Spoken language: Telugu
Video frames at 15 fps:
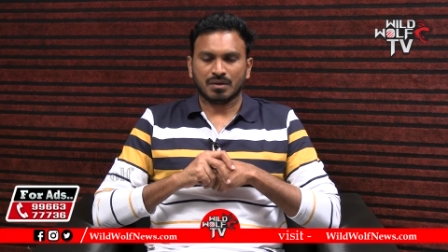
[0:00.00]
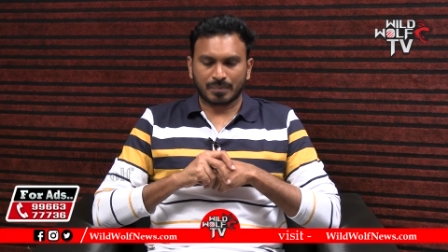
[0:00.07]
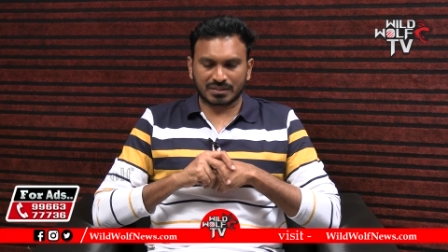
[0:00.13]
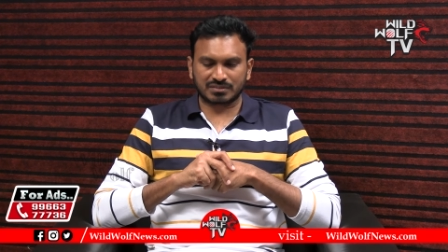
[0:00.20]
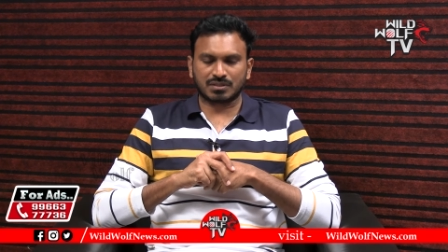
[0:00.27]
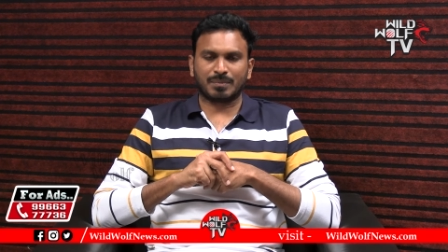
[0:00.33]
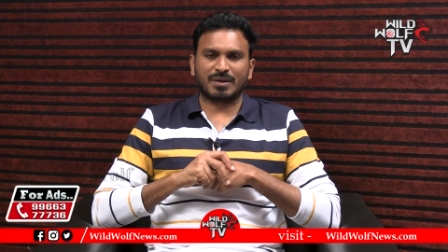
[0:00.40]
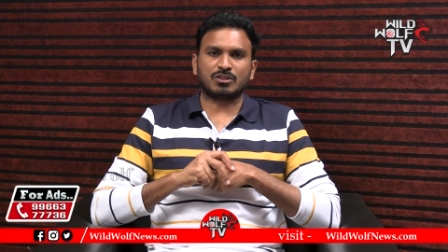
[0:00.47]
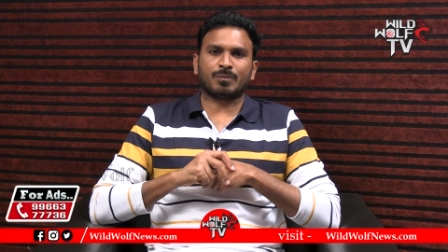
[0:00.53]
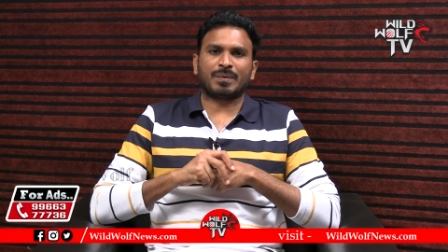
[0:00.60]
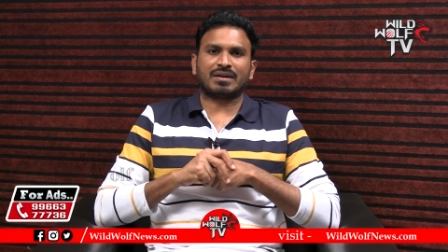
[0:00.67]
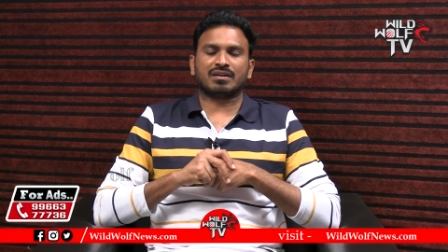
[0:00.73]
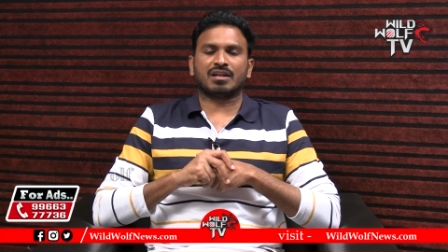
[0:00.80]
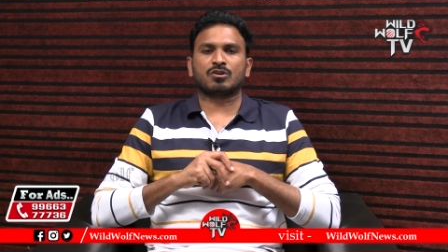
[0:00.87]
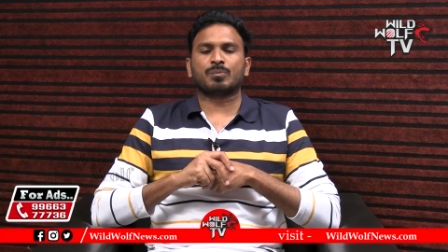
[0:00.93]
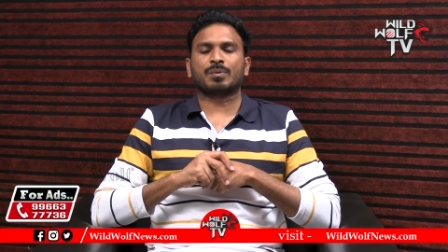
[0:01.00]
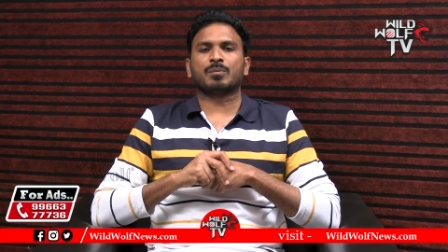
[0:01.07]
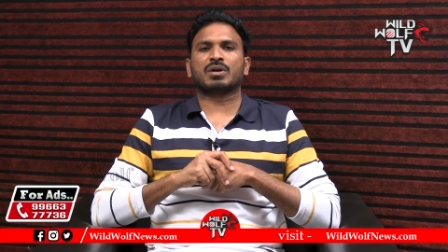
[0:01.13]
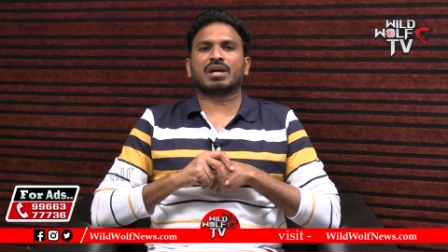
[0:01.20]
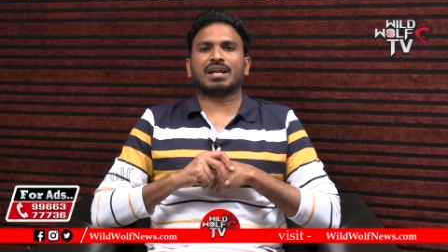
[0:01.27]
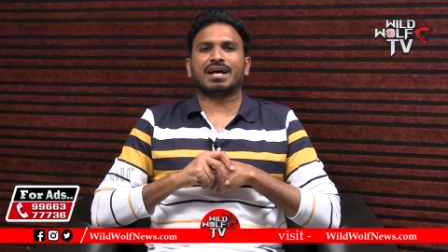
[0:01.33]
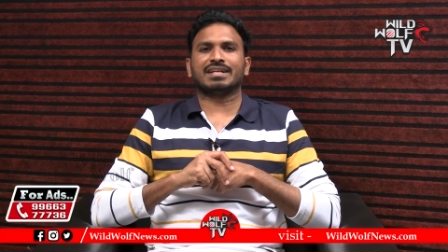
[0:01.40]
ప్రస్తుతం మనతో పాటు ఉన్నారు
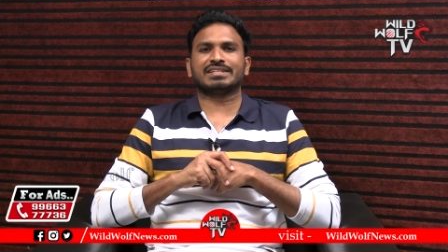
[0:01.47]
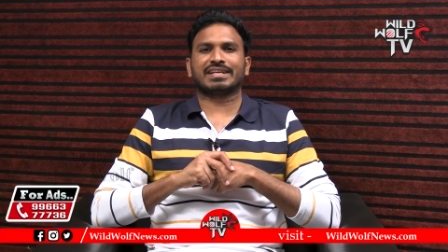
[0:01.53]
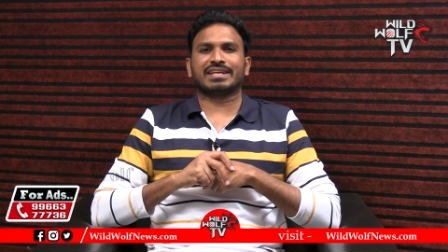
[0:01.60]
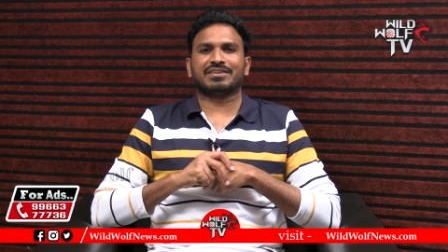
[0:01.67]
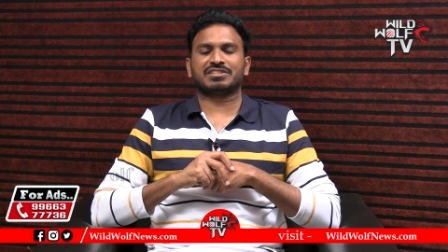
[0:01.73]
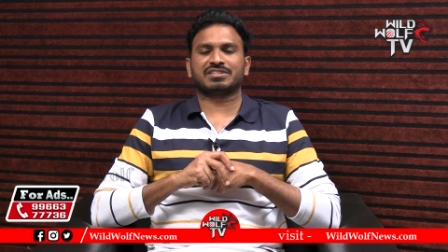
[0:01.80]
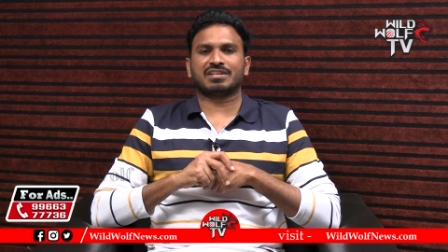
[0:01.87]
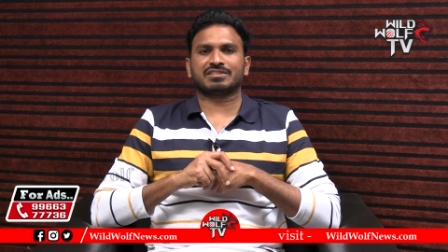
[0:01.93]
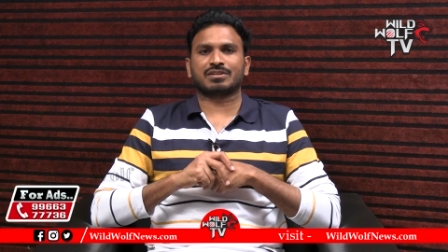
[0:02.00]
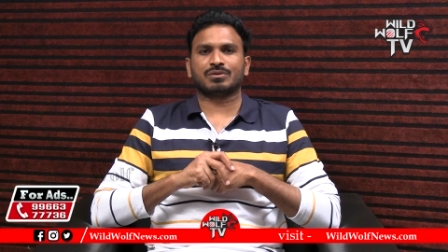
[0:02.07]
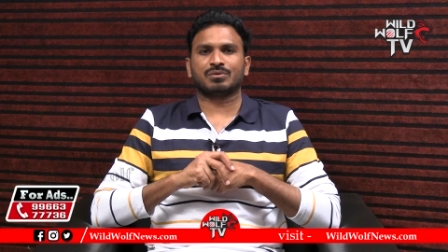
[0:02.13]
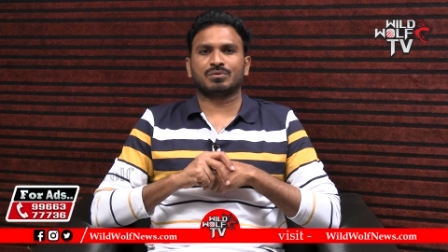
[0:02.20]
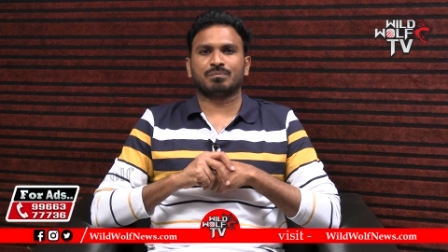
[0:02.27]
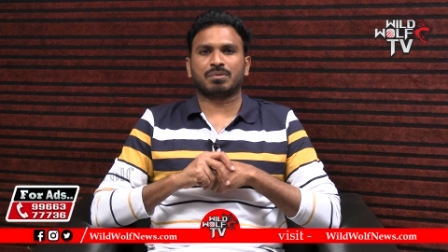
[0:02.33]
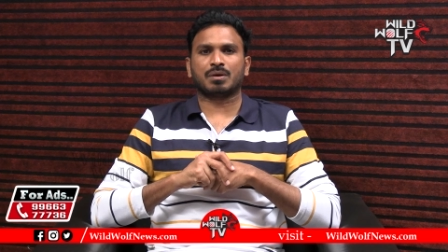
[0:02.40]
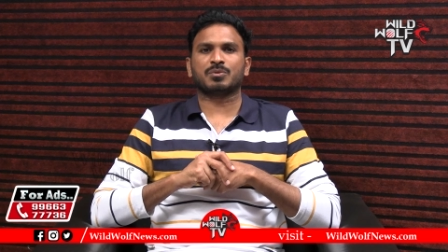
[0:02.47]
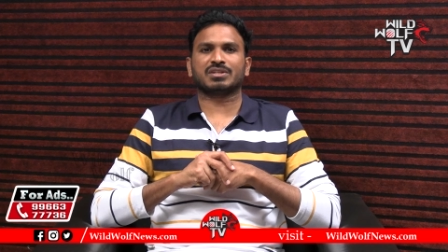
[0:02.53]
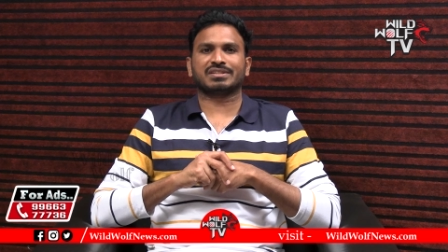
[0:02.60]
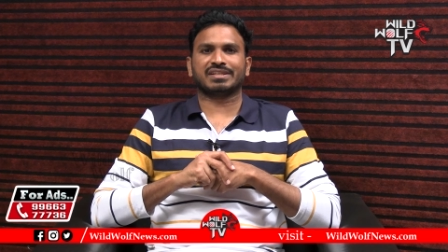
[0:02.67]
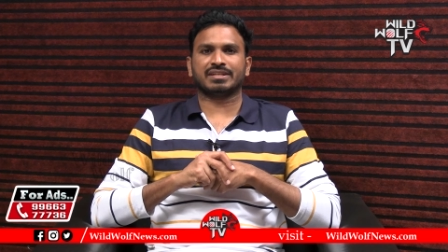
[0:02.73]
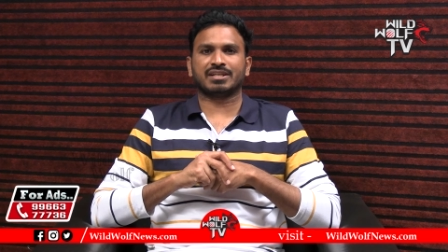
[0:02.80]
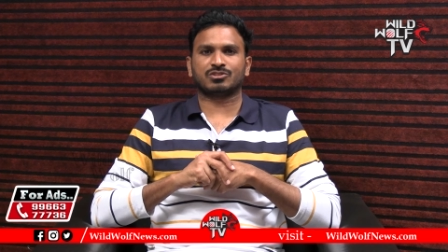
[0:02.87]
ప్రముఖ రాజకీయ విశ్లేషకులు ప్రముఖ
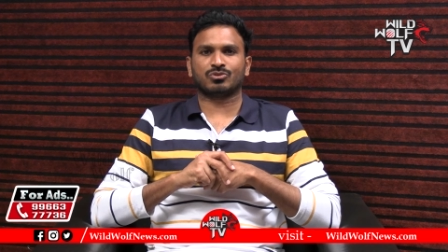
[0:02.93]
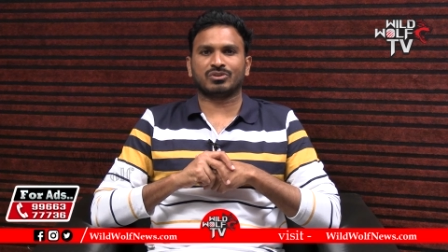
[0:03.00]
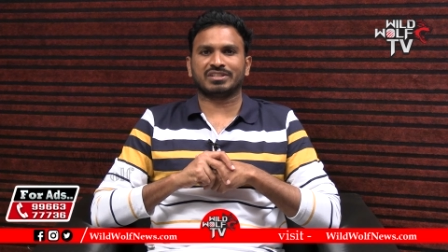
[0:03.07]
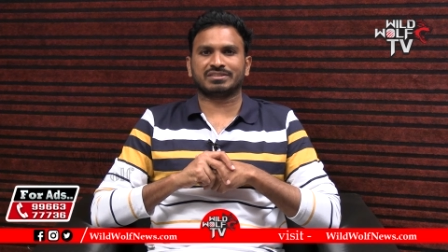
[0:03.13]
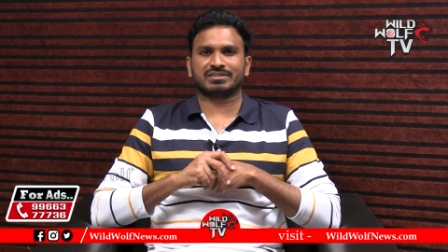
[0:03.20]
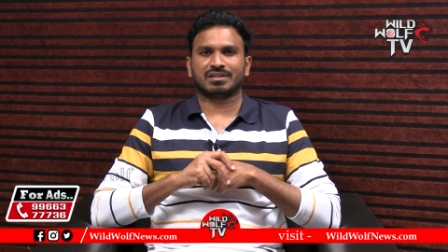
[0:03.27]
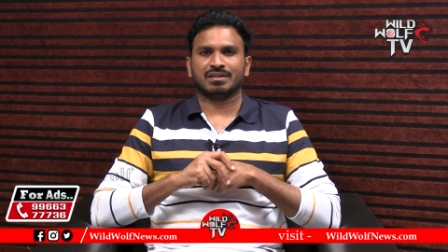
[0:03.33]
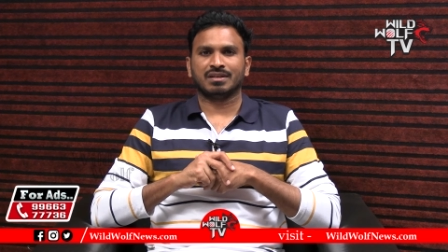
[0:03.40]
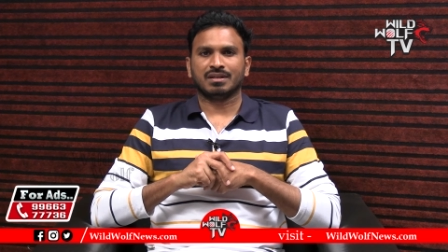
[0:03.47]
సీనియర్ జర్నలిస్ట్